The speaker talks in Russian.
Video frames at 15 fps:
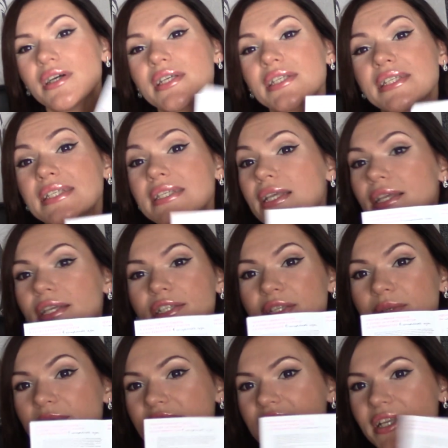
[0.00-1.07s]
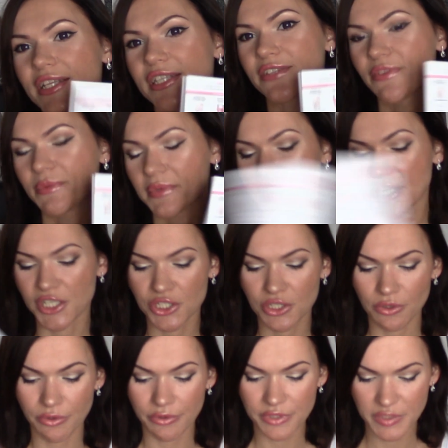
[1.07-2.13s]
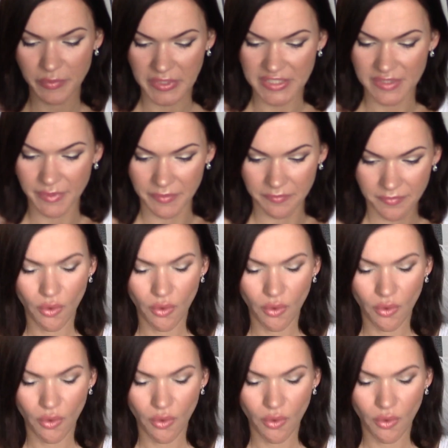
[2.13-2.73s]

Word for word: с этими средствами. Так что спасибо.